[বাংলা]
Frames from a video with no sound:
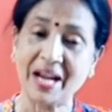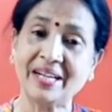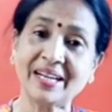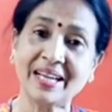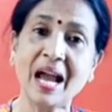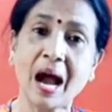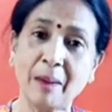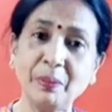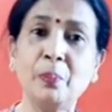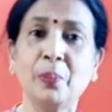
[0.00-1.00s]
এটা খেয়ে
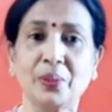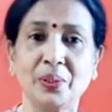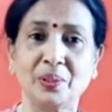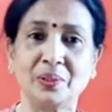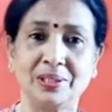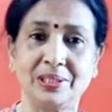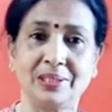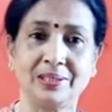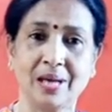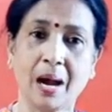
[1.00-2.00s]
আমি উপকৃত
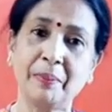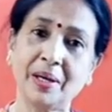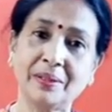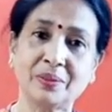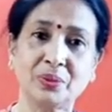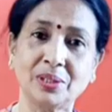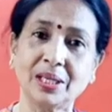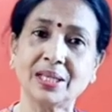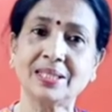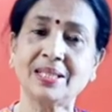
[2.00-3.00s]
হয়েছি আমার সর্দি
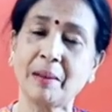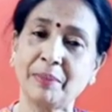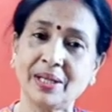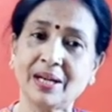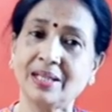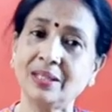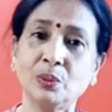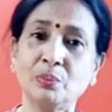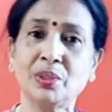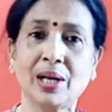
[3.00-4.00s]
কাশিতে আমি এটা
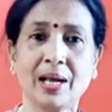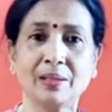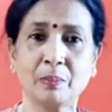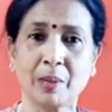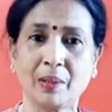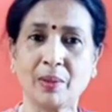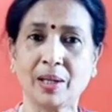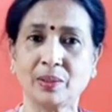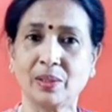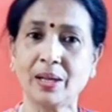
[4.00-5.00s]
কিছু মুখে লাগ ভালো
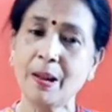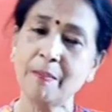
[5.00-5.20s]
লাগতো না